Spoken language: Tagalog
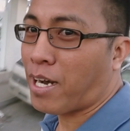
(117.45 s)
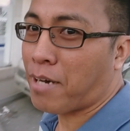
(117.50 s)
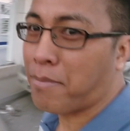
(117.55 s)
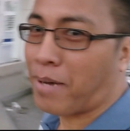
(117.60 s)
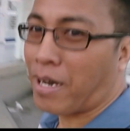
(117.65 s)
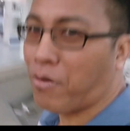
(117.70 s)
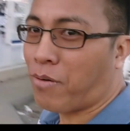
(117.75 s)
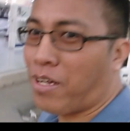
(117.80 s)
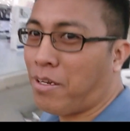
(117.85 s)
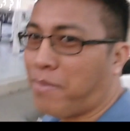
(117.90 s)
Baka
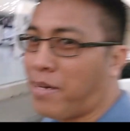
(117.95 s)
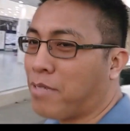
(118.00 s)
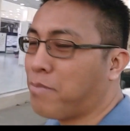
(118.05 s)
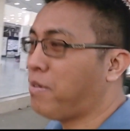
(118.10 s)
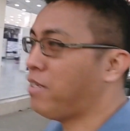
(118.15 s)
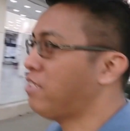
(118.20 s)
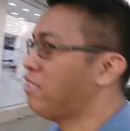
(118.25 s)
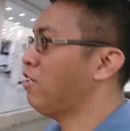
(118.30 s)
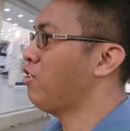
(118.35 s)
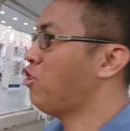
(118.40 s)
bawal
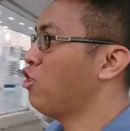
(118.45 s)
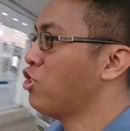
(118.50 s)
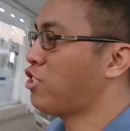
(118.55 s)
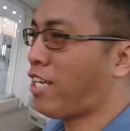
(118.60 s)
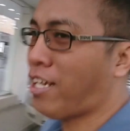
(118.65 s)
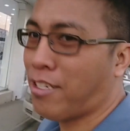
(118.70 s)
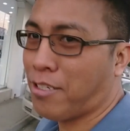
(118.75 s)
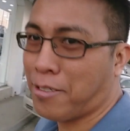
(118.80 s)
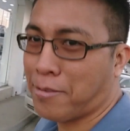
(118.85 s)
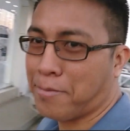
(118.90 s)
mag-video
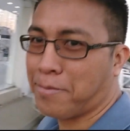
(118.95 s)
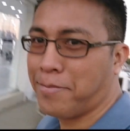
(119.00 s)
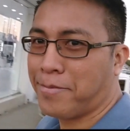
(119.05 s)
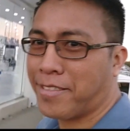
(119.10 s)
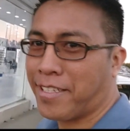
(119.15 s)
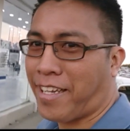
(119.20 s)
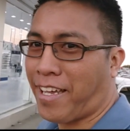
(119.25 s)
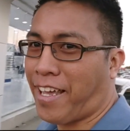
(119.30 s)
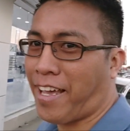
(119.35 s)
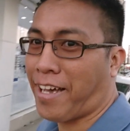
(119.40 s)
doon sa loob.
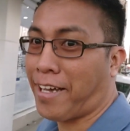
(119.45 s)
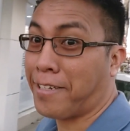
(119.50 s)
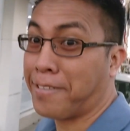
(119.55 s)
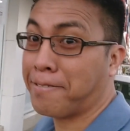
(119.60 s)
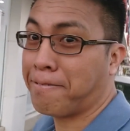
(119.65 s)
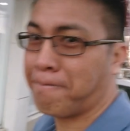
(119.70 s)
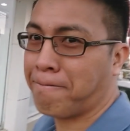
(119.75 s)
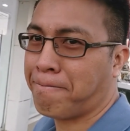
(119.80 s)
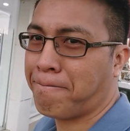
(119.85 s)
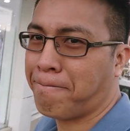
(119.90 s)
Kaya,
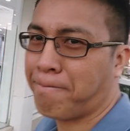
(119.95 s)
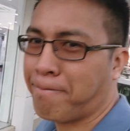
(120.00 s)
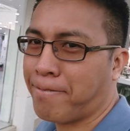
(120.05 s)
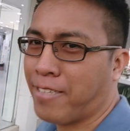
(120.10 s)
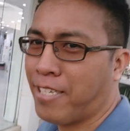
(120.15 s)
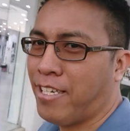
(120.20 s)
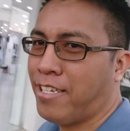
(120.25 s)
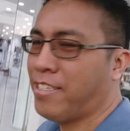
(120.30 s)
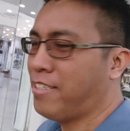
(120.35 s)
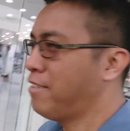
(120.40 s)

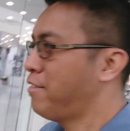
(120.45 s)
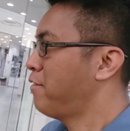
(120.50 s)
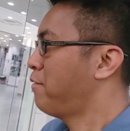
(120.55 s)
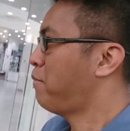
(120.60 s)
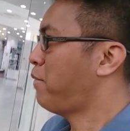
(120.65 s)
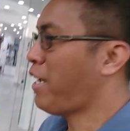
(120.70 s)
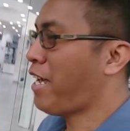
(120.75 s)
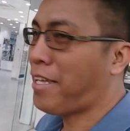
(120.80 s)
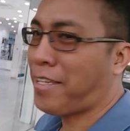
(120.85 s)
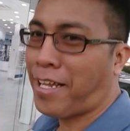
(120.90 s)

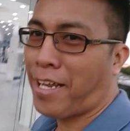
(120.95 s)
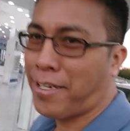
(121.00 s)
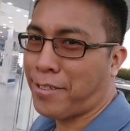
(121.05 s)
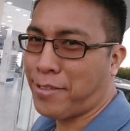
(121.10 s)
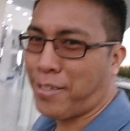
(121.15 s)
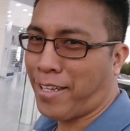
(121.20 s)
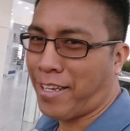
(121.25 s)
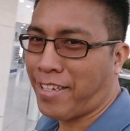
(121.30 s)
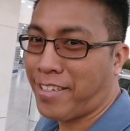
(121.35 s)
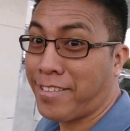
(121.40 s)
maya na
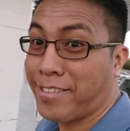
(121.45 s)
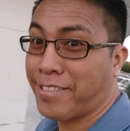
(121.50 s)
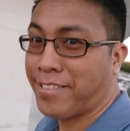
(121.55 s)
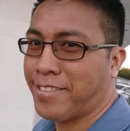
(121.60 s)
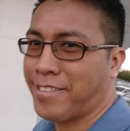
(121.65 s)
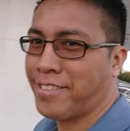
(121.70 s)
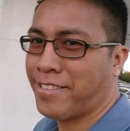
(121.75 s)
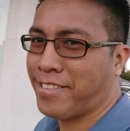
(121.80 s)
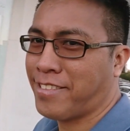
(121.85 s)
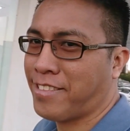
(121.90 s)
lang ulit.
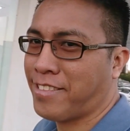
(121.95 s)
